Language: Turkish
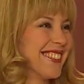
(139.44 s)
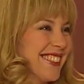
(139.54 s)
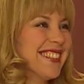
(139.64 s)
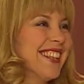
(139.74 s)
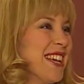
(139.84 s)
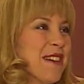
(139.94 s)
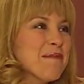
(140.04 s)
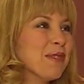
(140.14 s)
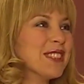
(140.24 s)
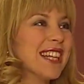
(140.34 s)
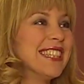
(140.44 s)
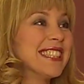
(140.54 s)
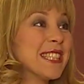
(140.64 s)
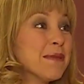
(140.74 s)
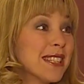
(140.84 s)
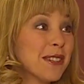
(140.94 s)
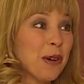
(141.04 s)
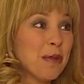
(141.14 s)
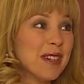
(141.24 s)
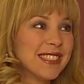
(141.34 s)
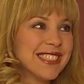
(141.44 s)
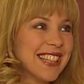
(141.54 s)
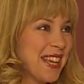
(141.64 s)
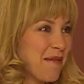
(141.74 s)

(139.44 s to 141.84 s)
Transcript: hiçbir şey değil. Daha bir sürü şey